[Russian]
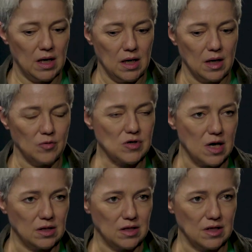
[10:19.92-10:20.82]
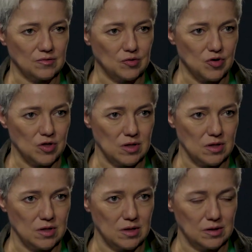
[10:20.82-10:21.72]
И люди как-то нервно
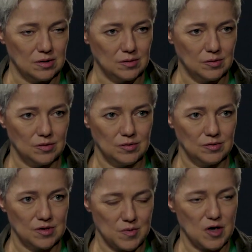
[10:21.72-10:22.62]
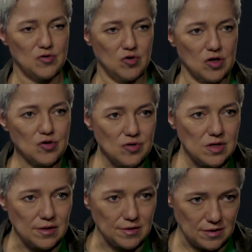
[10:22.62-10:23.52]
очень э, спрашивают, а что
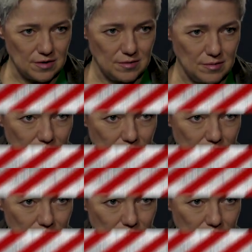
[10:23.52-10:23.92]
делать?